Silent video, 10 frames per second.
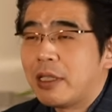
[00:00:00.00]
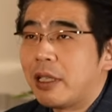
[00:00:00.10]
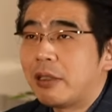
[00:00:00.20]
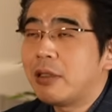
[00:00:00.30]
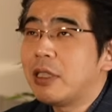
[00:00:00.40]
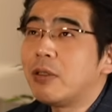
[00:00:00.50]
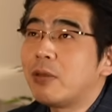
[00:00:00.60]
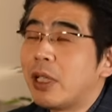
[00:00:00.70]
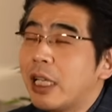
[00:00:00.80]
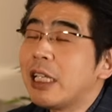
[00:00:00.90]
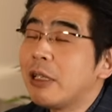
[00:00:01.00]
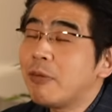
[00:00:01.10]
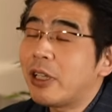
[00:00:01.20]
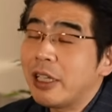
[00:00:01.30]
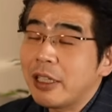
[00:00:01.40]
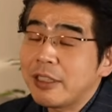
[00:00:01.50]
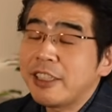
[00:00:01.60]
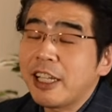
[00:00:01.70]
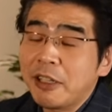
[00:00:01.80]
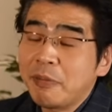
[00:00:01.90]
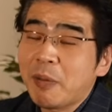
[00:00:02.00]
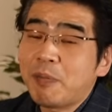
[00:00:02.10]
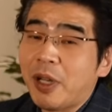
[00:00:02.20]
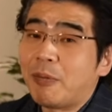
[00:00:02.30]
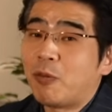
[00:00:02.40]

結局お互い何も解決しないまんま